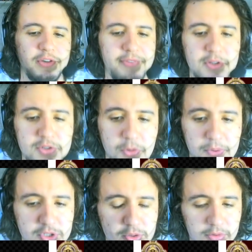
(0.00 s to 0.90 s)
de efeito que seu
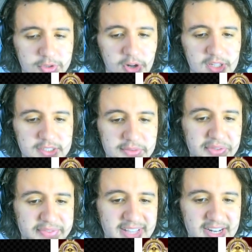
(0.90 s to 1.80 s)
oponente controla. Se
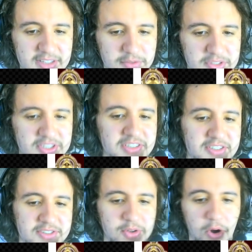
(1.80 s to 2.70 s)
você fizer isso, você
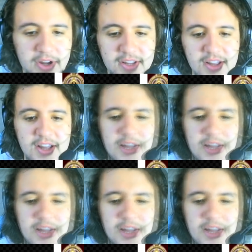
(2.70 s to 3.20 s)
destrói.